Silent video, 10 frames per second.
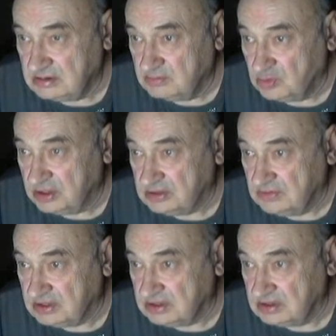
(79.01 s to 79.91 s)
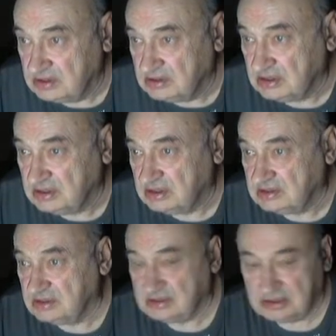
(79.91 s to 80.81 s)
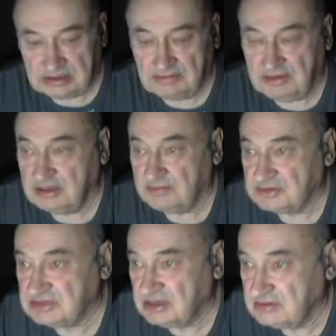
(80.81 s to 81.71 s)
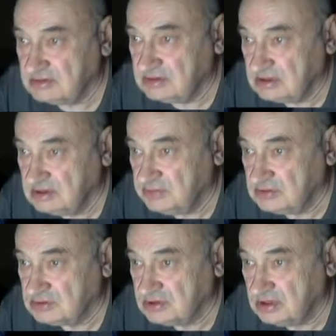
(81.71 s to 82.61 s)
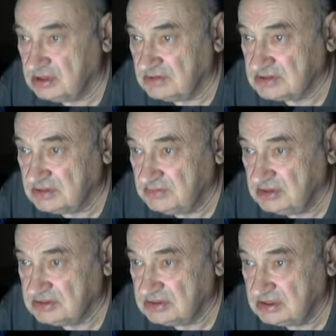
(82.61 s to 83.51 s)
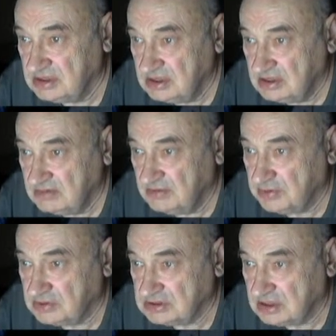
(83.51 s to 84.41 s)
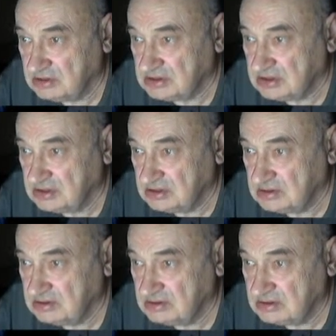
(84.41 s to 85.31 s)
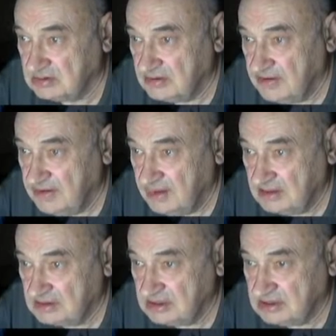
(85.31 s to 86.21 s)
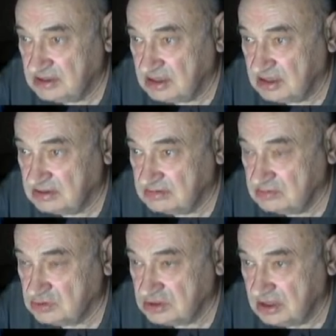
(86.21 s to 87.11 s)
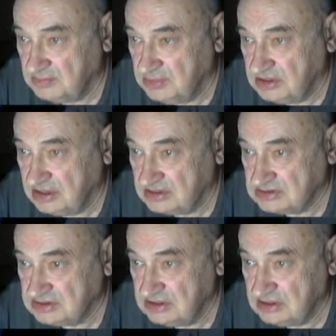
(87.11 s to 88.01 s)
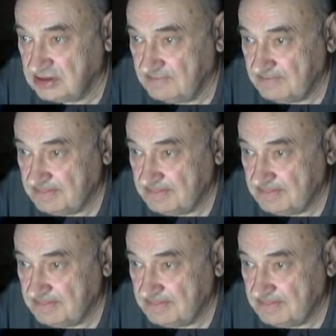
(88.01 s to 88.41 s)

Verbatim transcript: мой ответ. Иногда даже давление подскакивает. Не потому, что я на вас обиделся. Вопрос хороший, но, знаете как, в душе обида сидит,